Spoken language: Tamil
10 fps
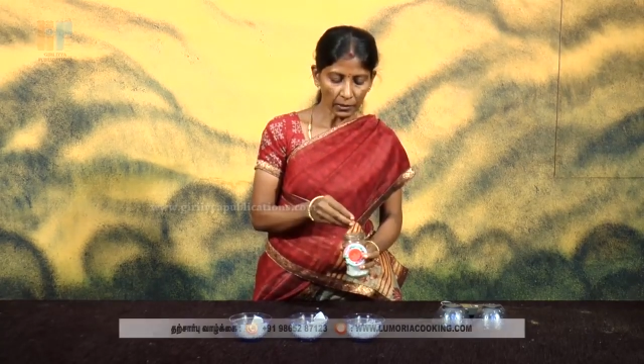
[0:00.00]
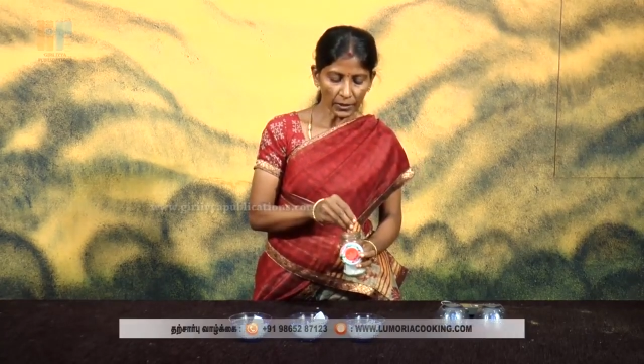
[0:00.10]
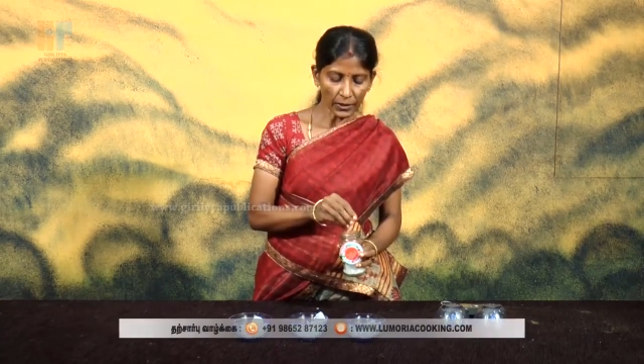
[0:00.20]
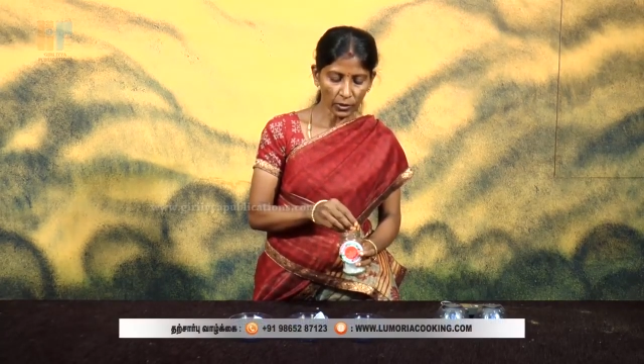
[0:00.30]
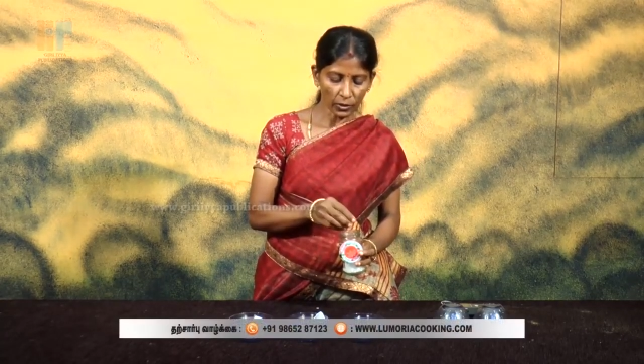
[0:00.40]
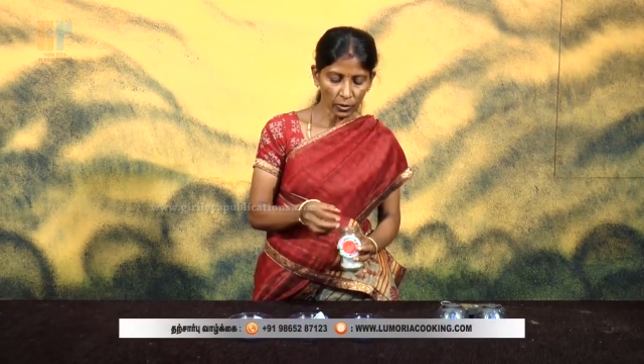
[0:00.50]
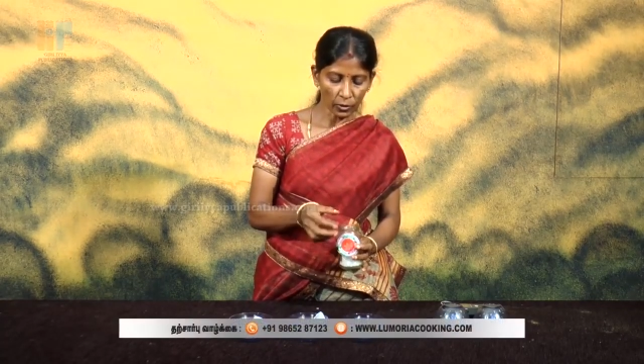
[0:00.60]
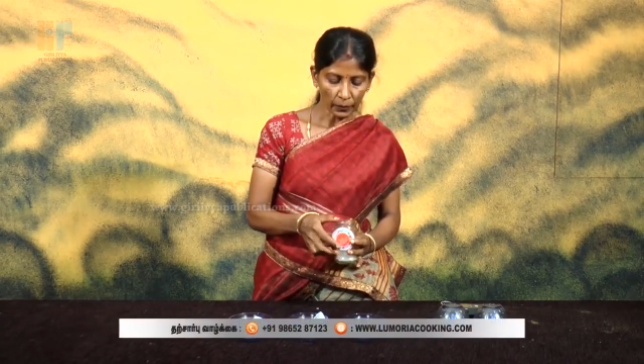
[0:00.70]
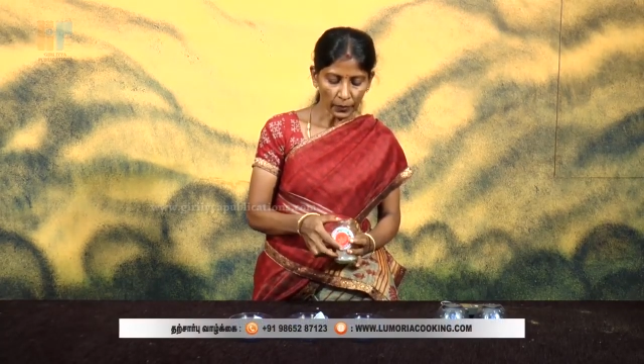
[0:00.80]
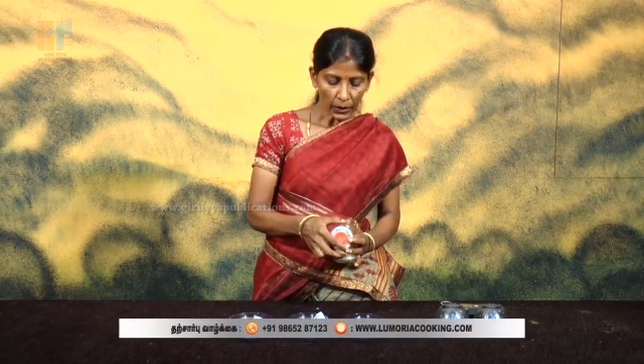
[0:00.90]
அளவு
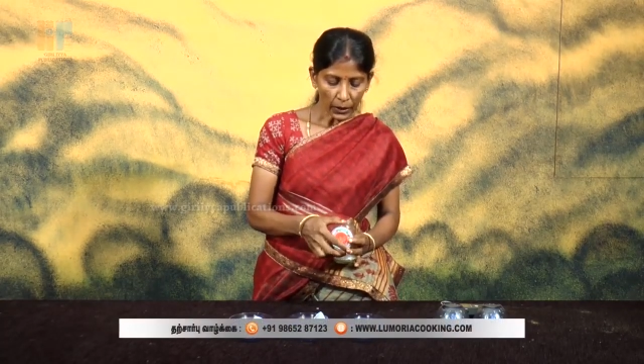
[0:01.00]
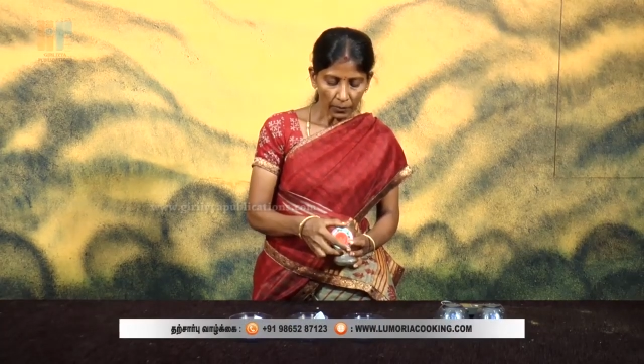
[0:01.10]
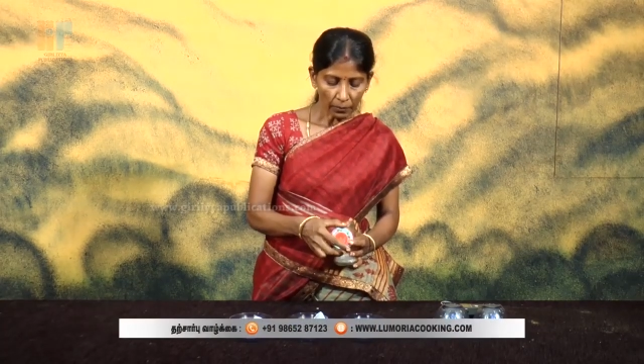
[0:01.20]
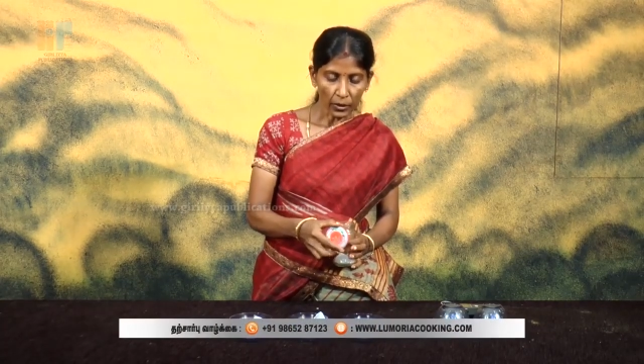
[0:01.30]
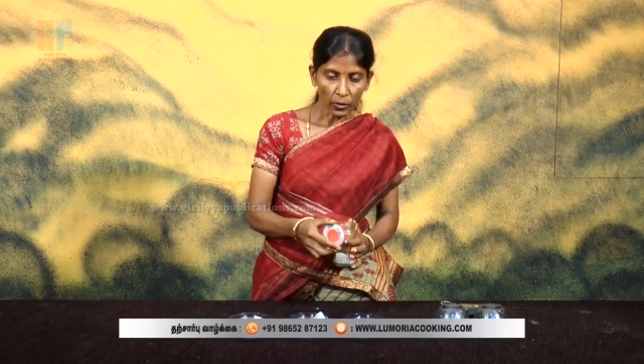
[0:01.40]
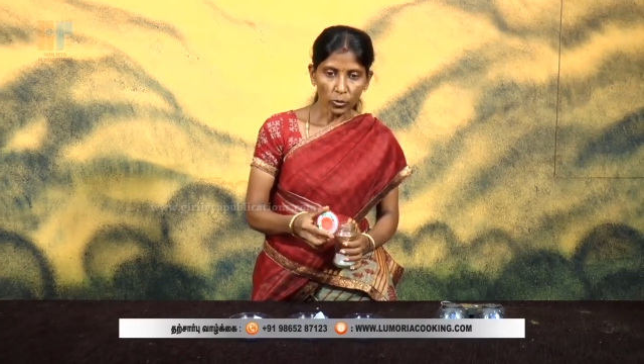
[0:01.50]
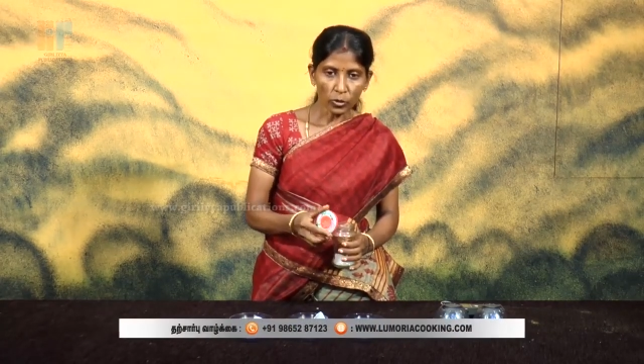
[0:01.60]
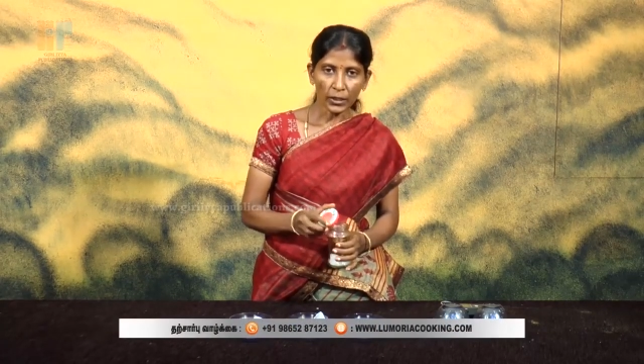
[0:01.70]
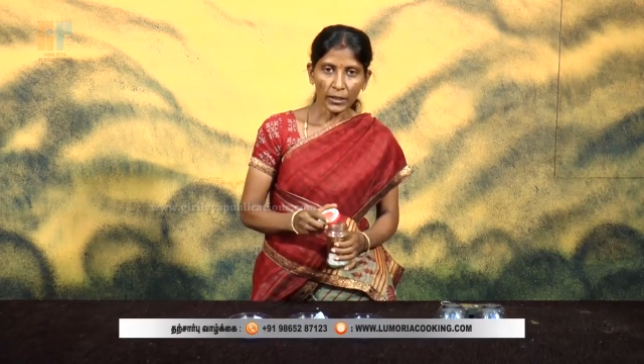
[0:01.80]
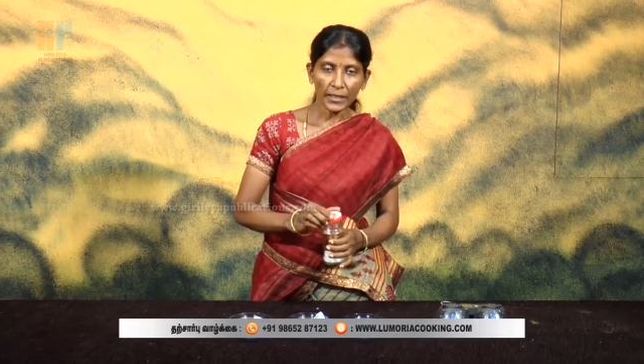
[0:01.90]
எடுத்துக்கணும் நம்ம
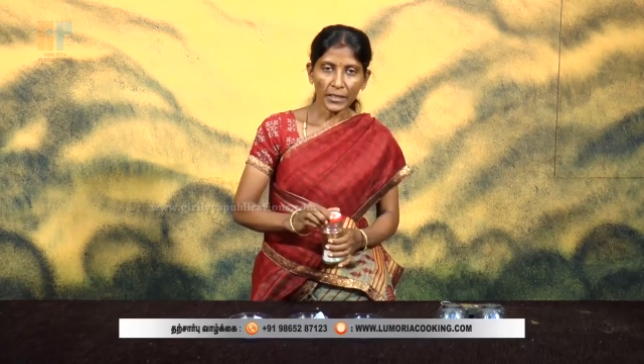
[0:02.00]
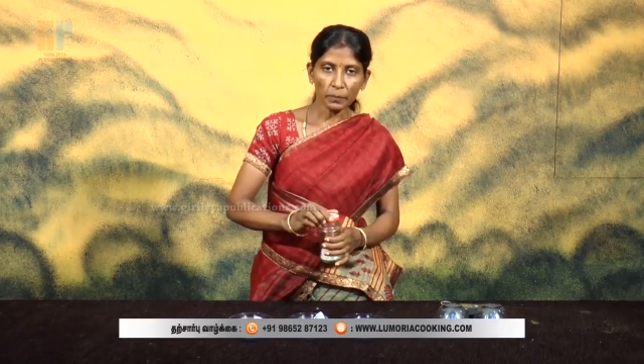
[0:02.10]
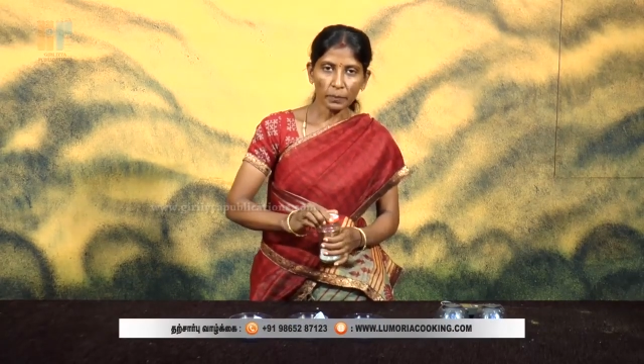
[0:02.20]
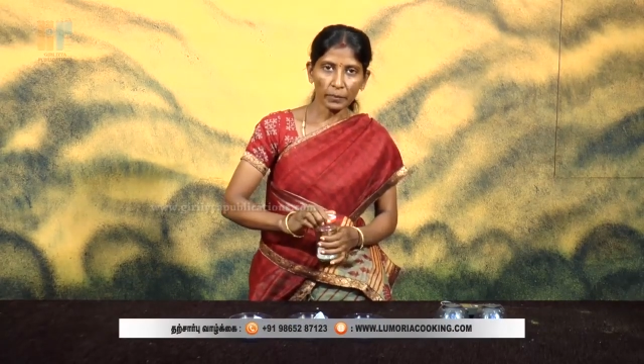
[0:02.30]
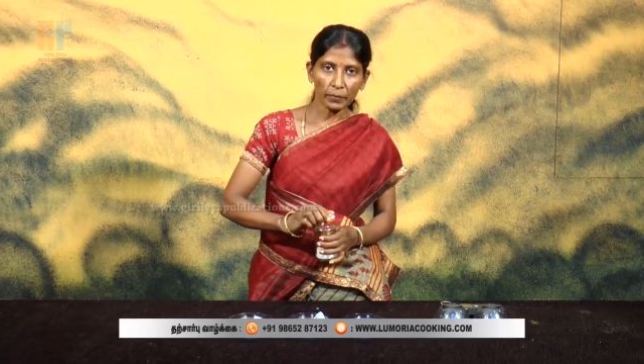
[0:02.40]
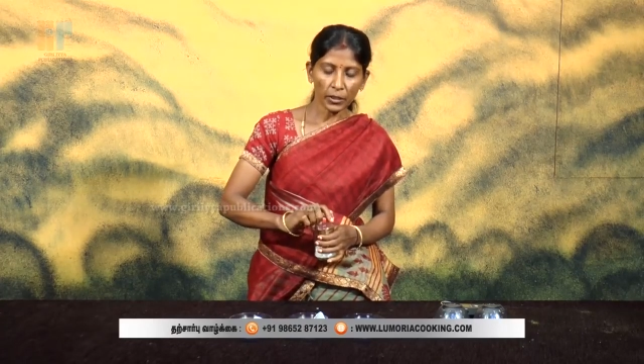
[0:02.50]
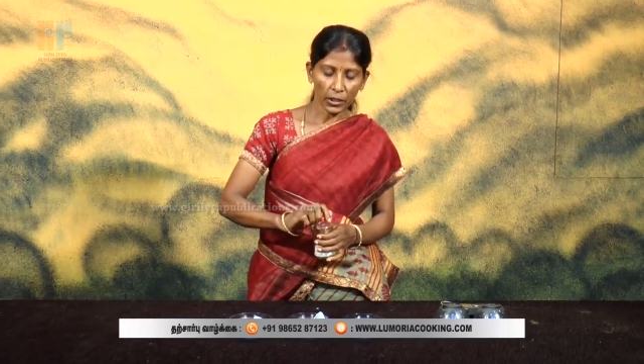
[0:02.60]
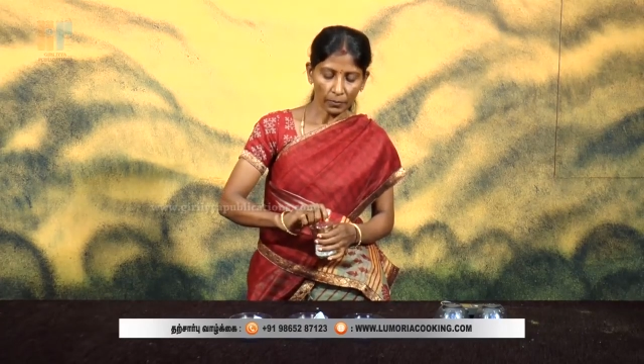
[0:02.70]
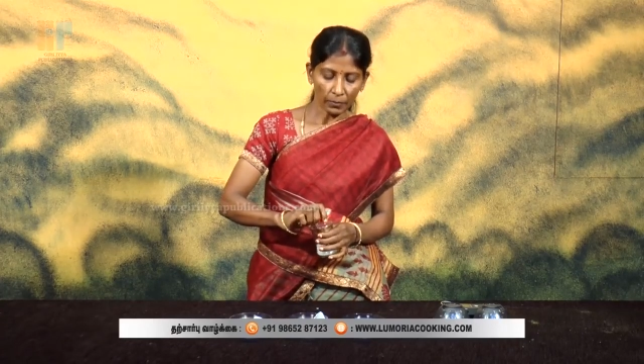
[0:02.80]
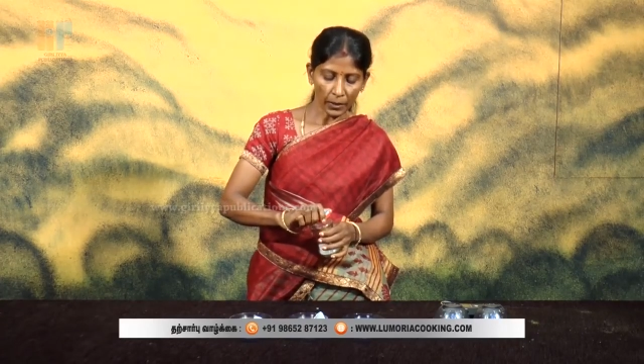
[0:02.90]
கொஞ்சம் இடித்து
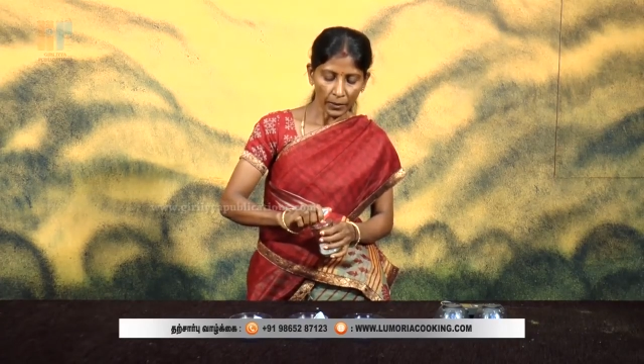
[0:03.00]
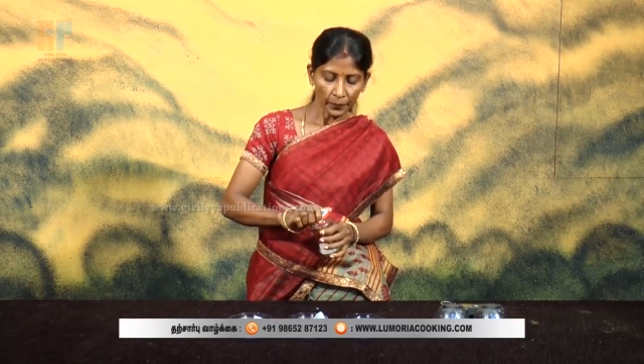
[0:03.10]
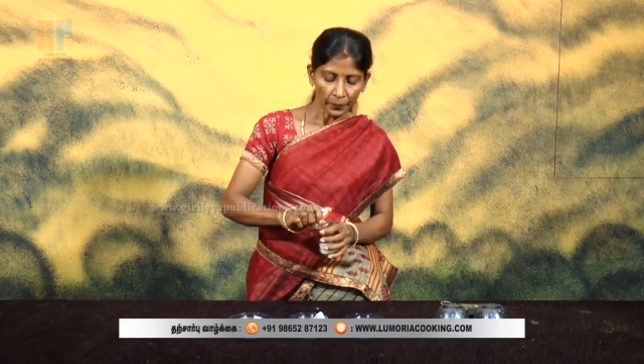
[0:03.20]
பயன்படுத்தினோம்னா